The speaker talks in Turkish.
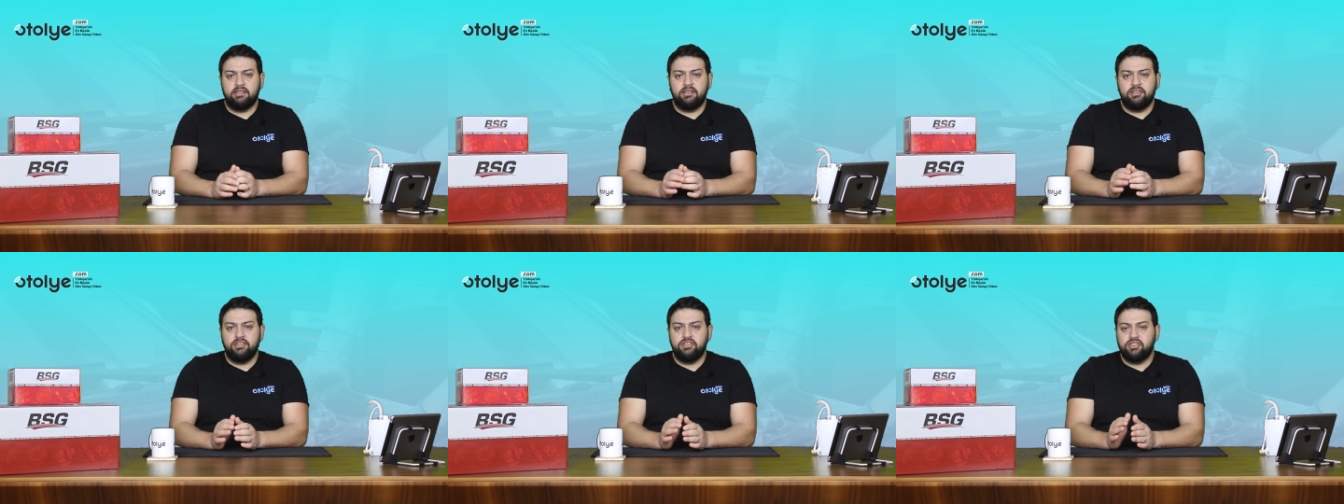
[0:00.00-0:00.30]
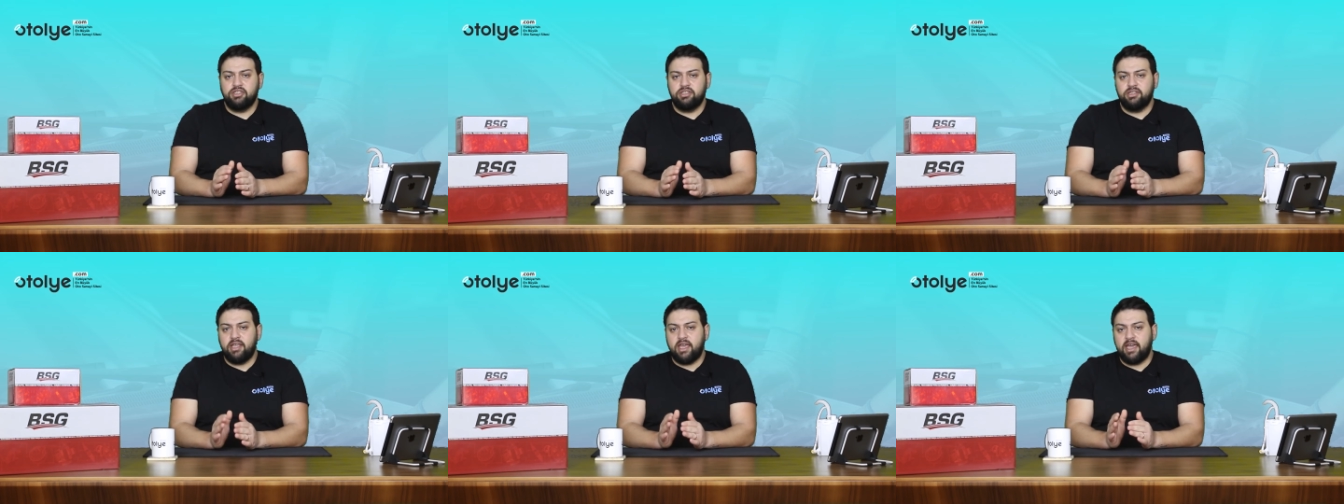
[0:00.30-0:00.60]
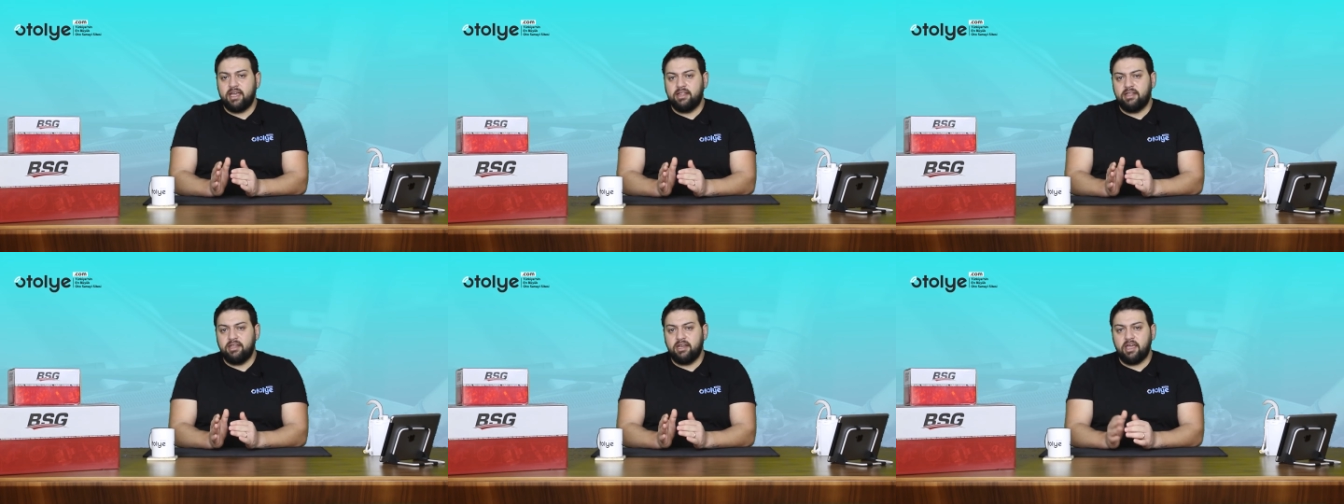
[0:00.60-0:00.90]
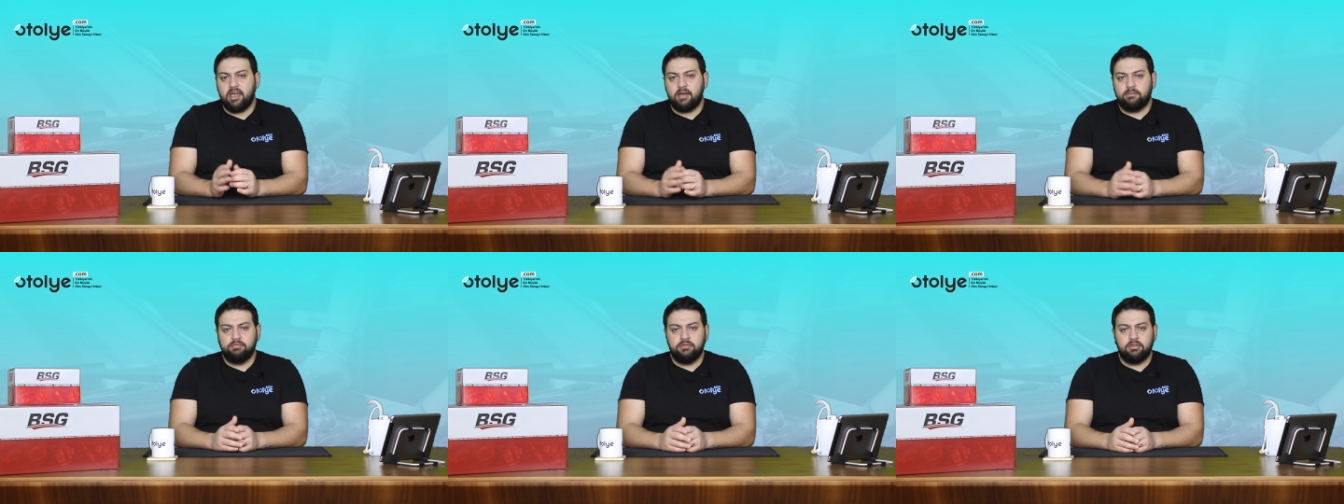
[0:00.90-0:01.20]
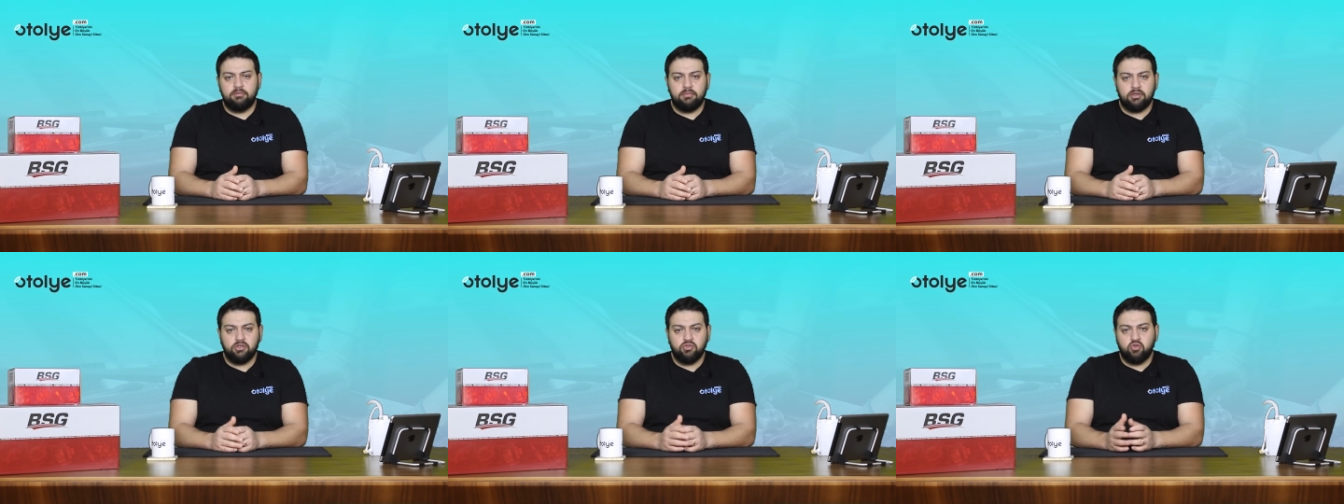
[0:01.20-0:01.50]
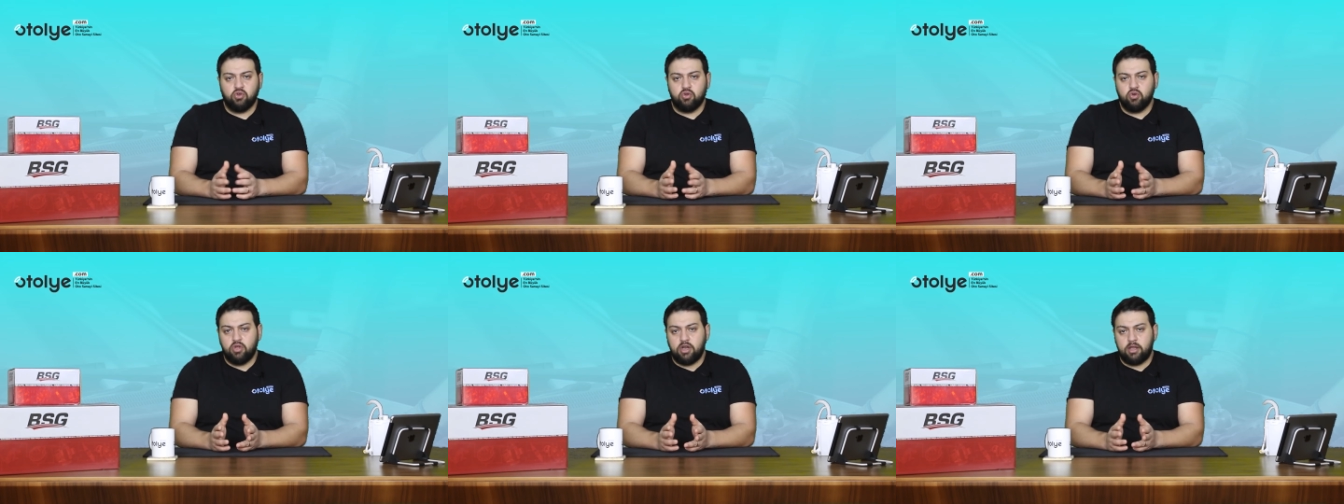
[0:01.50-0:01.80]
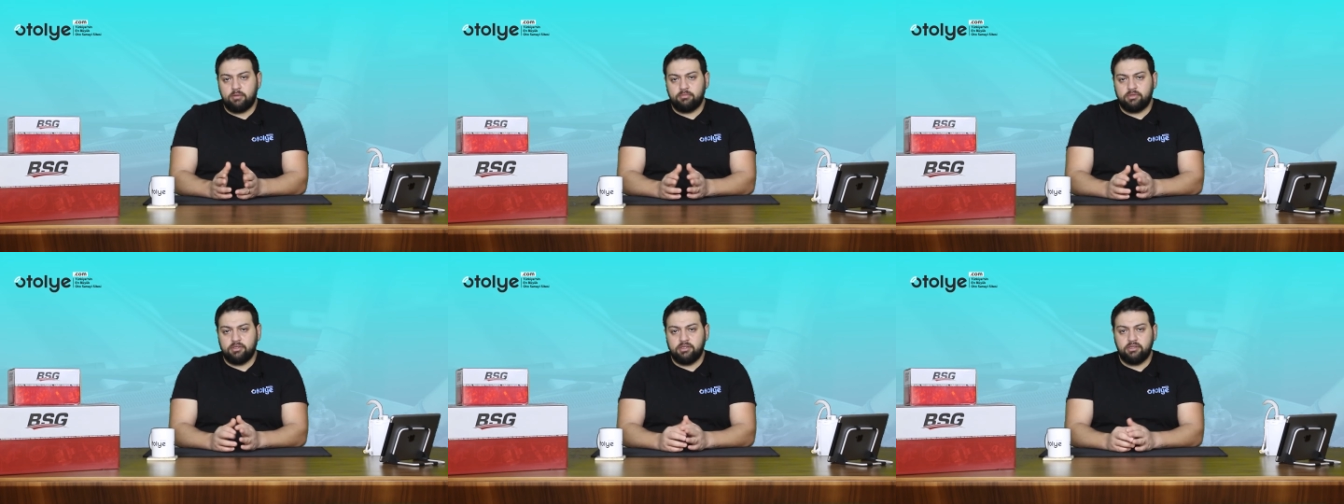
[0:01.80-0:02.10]
işin ehline yaptırmak çok
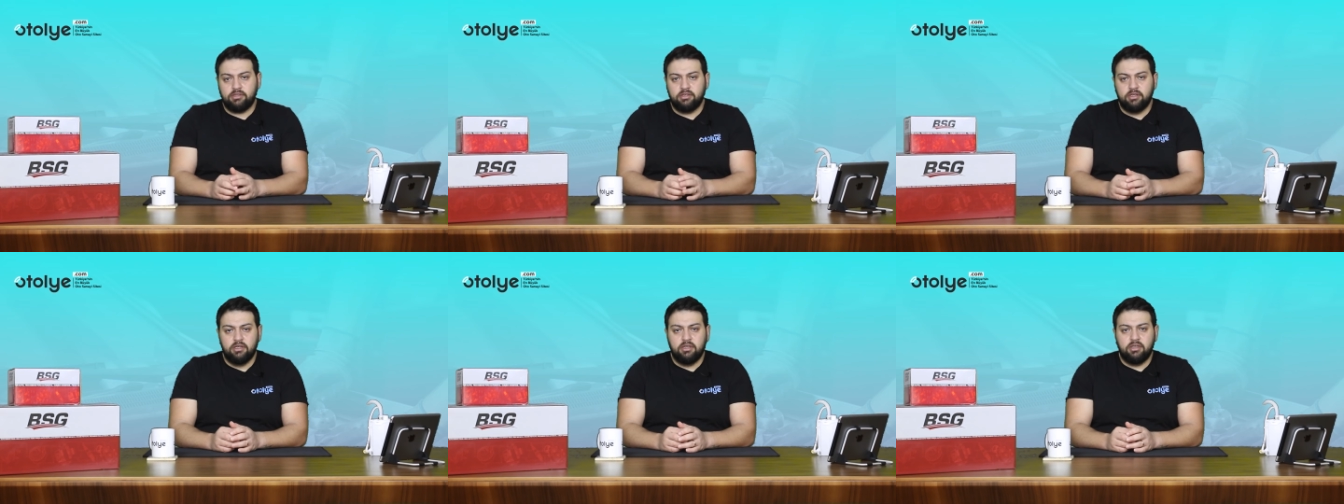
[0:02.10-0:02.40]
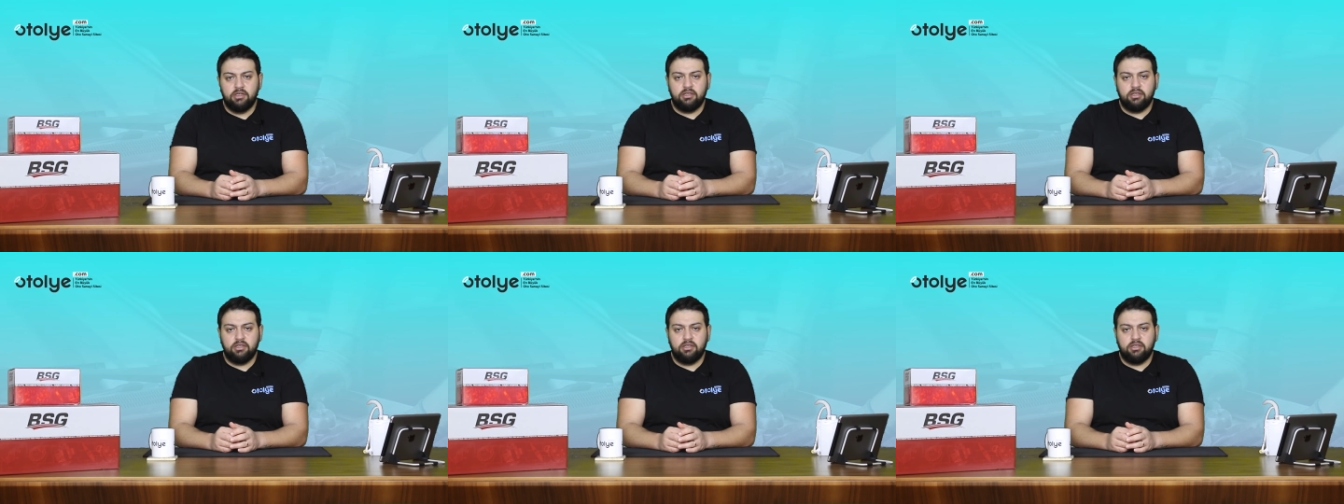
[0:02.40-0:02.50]
önemlidir.